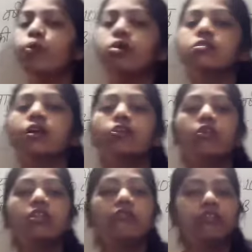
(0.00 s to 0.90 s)
पॉज करिए
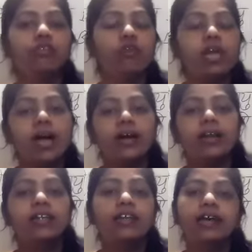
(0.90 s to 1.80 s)
और इस क्वेश्चन को लगा
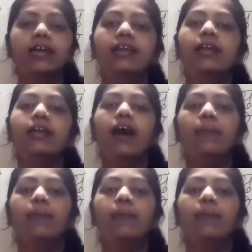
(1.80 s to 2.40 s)
करके चेक करिए कि